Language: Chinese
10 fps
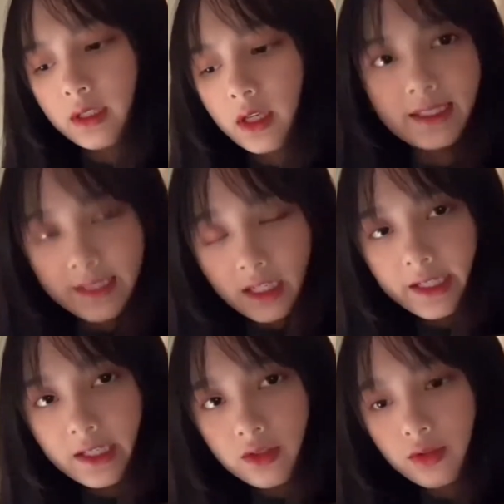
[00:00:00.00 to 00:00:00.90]
简而
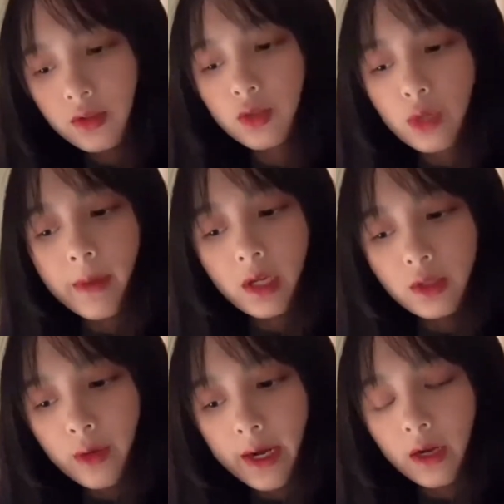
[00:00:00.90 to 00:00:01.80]
言之就是刷毛很
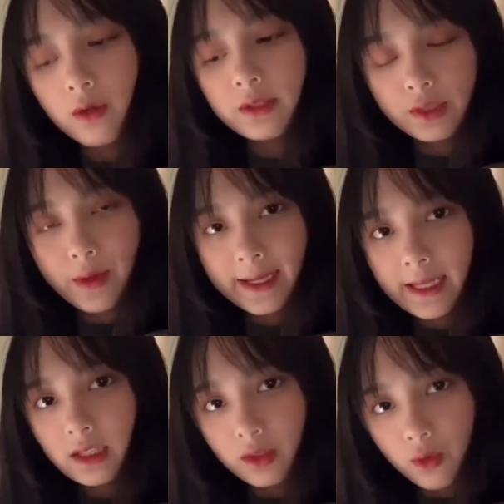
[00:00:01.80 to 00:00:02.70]
软，然后洗完干的
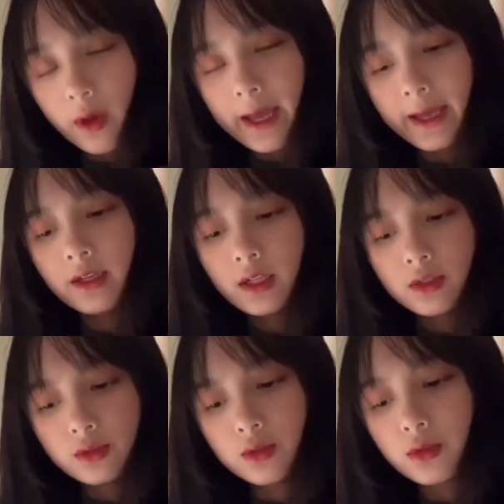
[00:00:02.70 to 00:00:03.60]
很快，
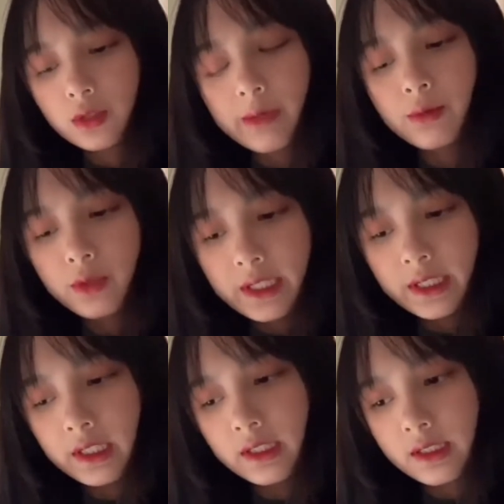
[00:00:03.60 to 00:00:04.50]
就差不多这个
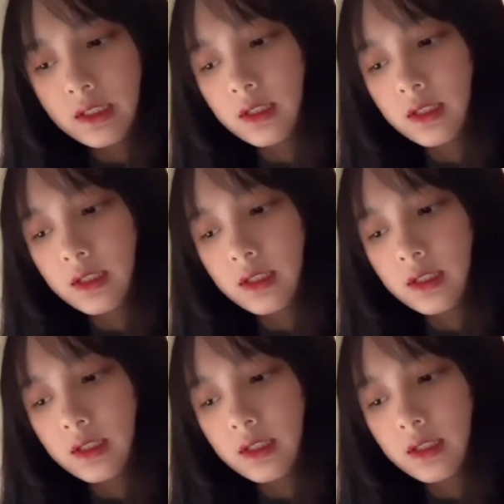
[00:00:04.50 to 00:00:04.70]
意思。